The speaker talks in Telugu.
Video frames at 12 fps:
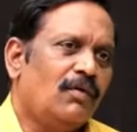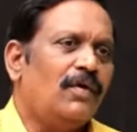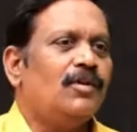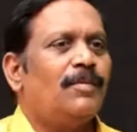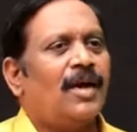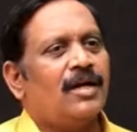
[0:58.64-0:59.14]

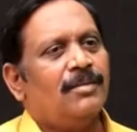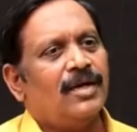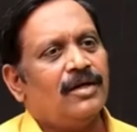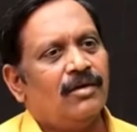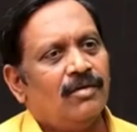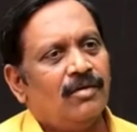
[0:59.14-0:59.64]
నువ్వెందుకు పార్టీ
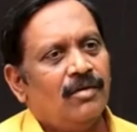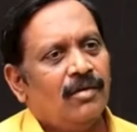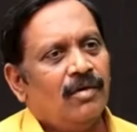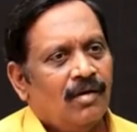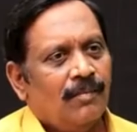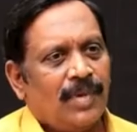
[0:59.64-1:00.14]
పెట్టినావు
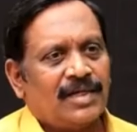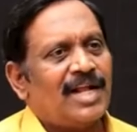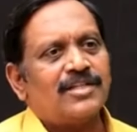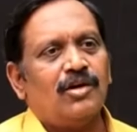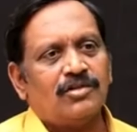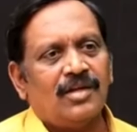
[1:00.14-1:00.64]

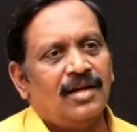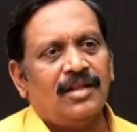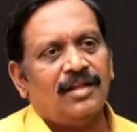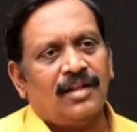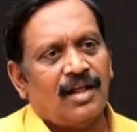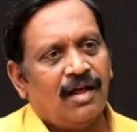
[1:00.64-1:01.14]
పెట్టాల్సిన అవసరం
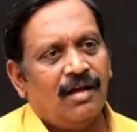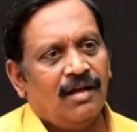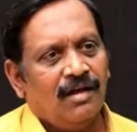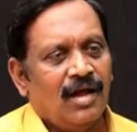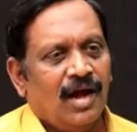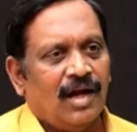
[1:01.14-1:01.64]
లేదు కదా
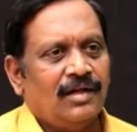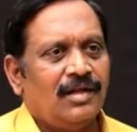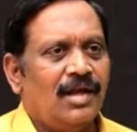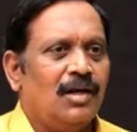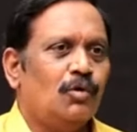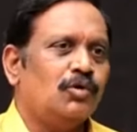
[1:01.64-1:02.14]

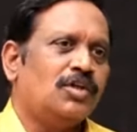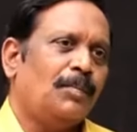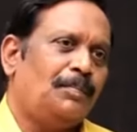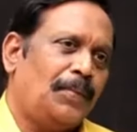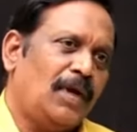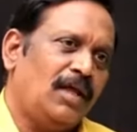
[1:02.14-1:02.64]
అంటే నువ్వు
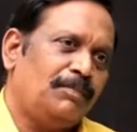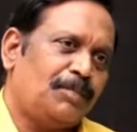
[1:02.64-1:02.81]
చెప్పే